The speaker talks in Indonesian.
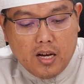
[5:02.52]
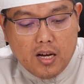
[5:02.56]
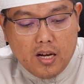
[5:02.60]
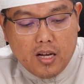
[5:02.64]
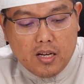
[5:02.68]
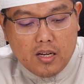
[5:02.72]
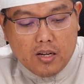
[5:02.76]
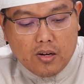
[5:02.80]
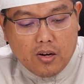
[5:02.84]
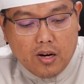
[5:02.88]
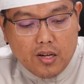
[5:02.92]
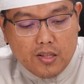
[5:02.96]

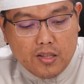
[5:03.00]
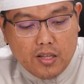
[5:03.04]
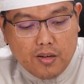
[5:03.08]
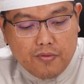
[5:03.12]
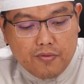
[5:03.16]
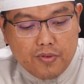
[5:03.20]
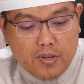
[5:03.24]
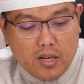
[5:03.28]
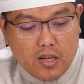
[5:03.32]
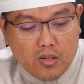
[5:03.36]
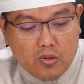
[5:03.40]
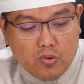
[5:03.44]

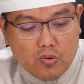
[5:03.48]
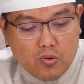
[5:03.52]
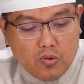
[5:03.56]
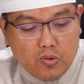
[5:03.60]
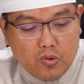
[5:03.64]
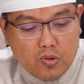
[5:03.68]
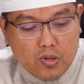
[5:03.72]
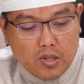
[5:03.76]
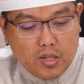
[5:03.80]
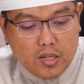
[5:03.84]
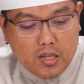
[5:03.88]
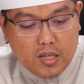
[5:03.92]
al-qadhaf
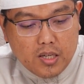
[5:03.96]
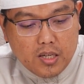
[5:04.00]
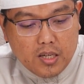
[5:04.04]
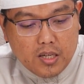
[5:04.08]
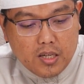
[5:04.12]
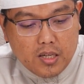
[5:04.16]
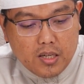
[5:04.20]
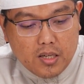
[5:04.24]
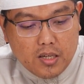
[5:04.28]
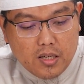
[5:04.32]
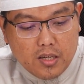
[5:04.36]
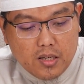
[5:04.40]
yaitu
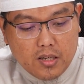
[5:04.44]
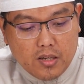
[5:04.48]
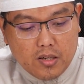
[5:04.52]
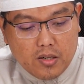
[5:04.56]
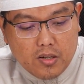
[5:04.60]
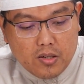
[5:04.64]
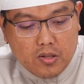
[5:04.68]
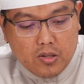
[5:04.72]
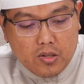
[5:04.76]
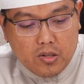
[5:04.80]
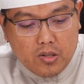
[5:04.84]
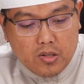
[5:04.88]

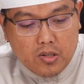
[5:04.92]
uh,